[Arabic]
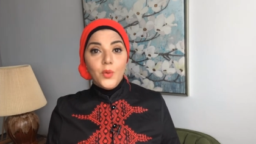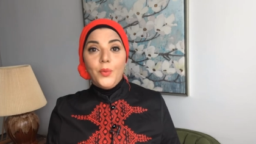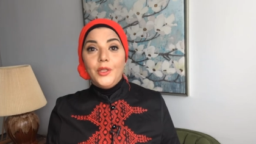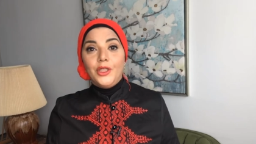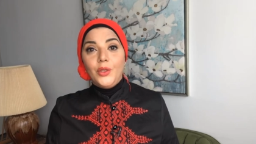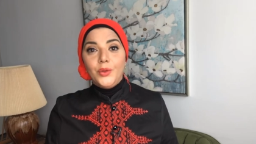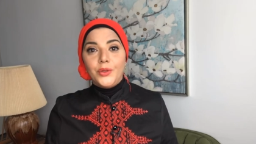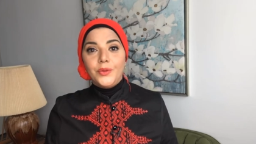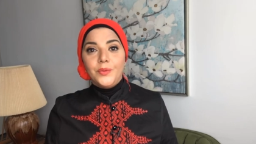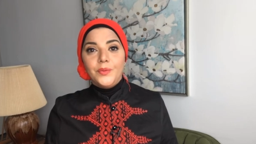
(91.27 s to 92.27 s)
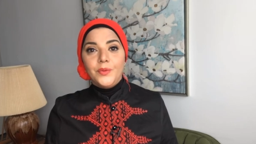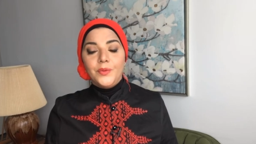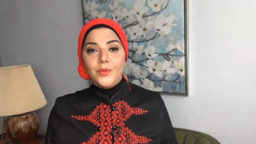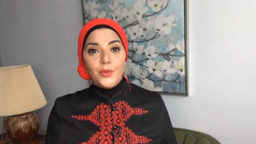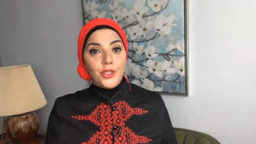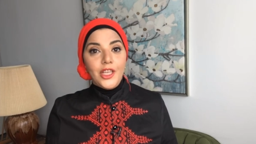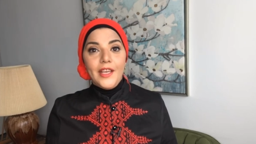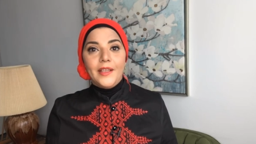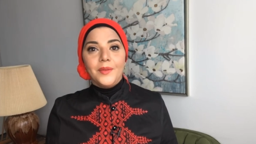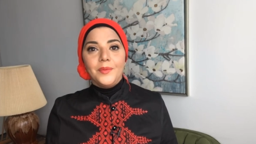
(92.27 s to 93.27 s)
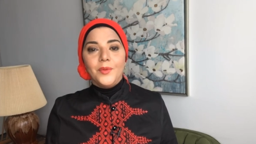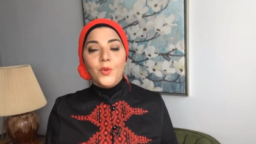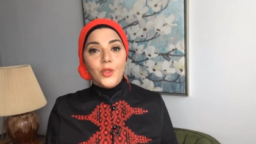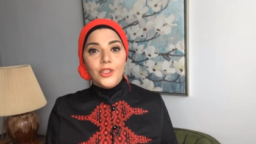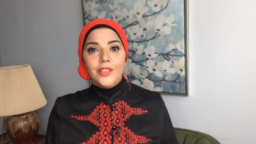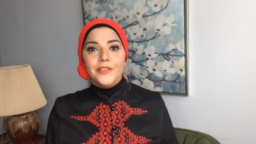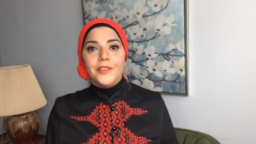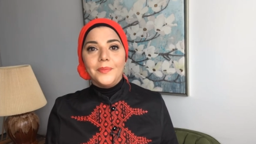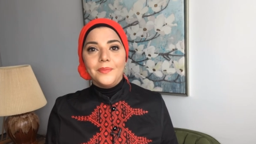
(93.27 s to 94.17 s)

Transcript: وبنطلون وشياكه ونظافه